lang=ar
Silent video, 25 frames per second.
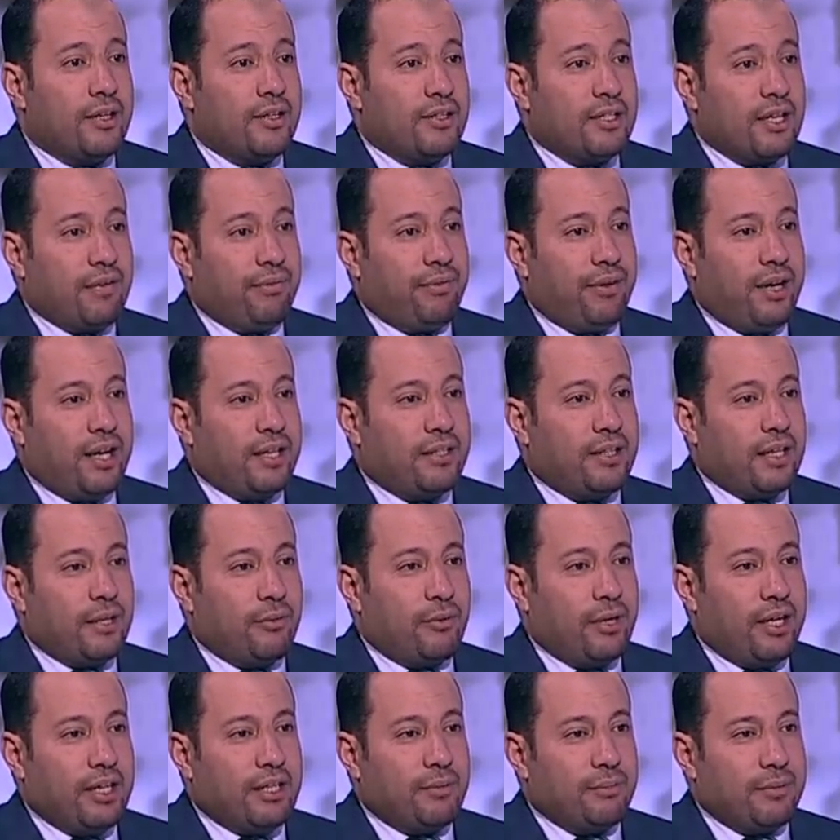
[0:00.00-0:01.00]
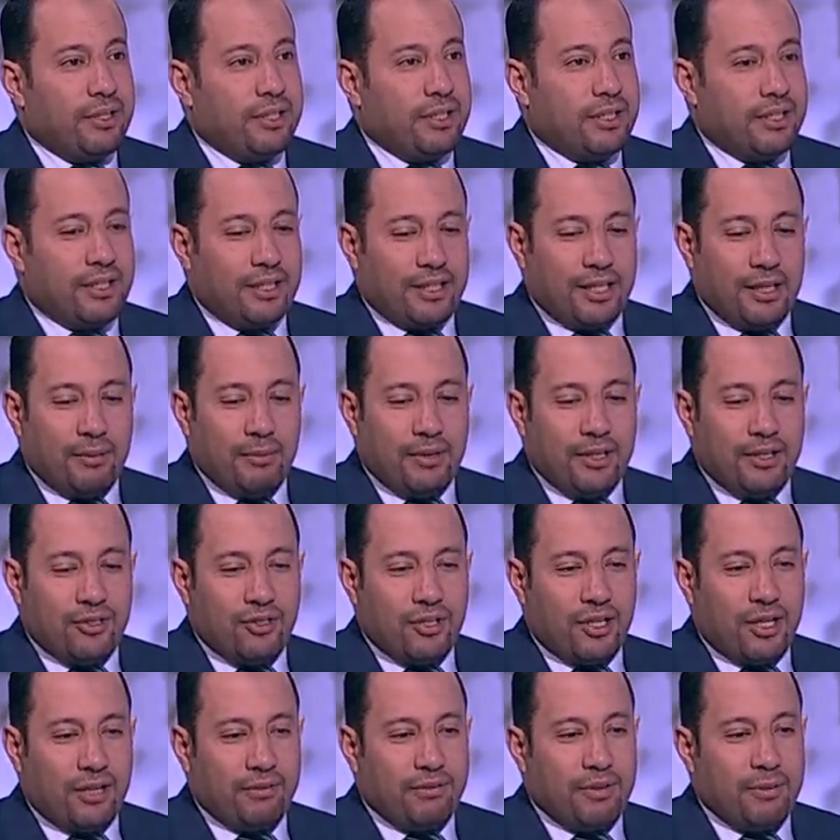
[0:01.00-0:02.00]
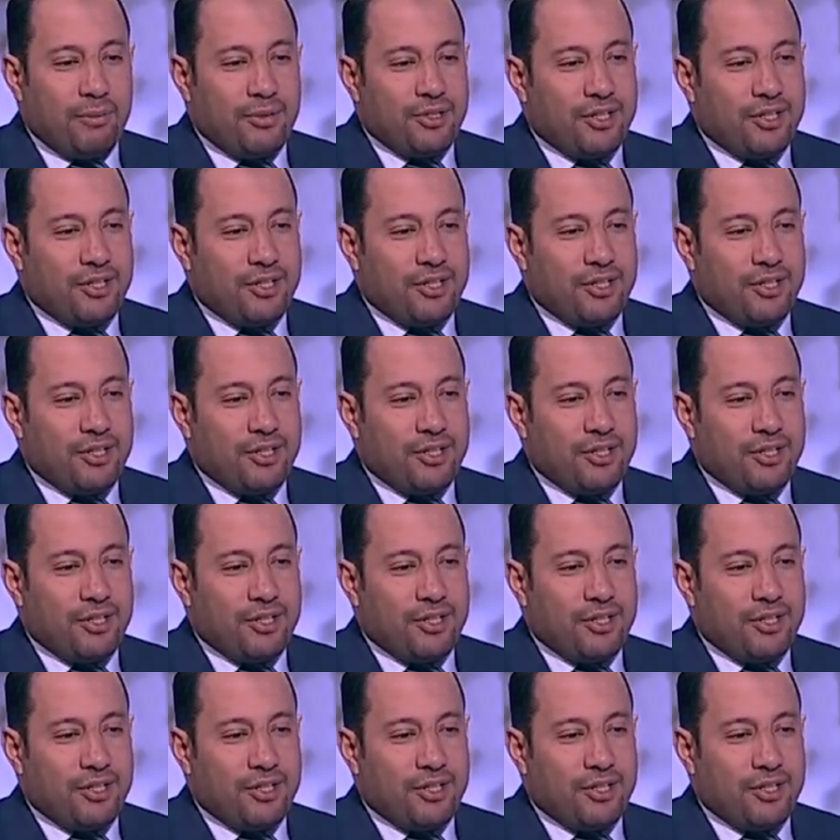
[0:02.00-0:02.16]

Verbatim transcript: صفحة أو أدمن كما جرى في